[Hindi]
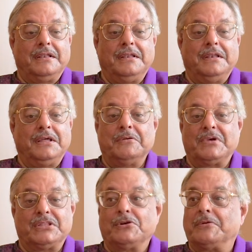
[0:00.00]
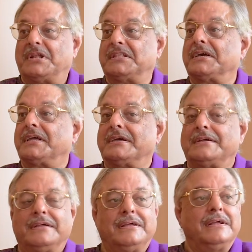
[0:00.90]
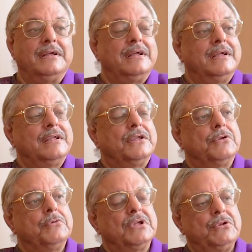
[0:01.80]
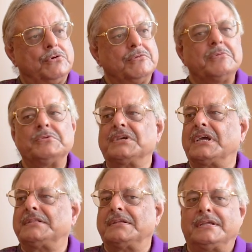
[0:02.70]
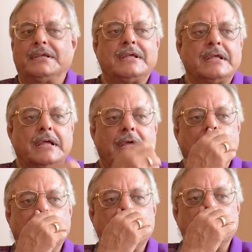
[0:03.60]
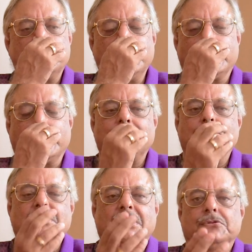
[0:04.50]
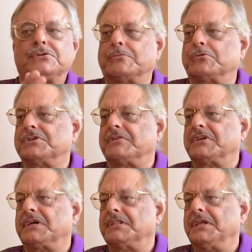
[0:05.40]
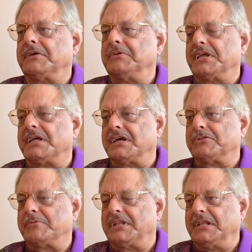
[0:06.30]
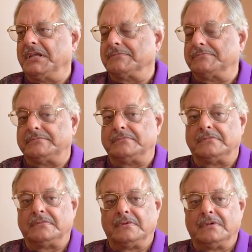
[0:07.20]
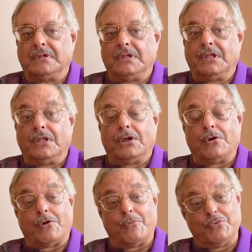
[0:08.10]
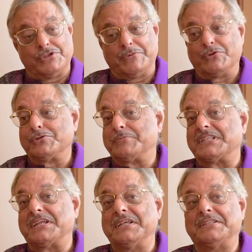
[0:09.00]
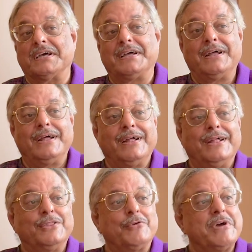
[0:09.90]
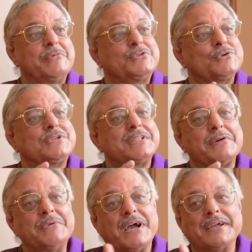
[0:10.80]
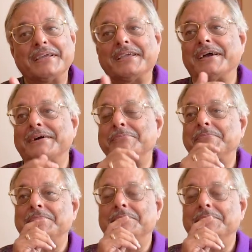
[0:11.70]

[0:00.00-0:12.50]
नहीं मैं तो घबराता गया क्योंकि लोग भी मुझे कहते थे भैया तुमने तो सब कुछ कवर कर दिया अभी क्या रहा तुम्हारे लिए और मुझे भी कुछ पता नहीं था तो मैं भी सोचता था अभी आगे क्या हूँ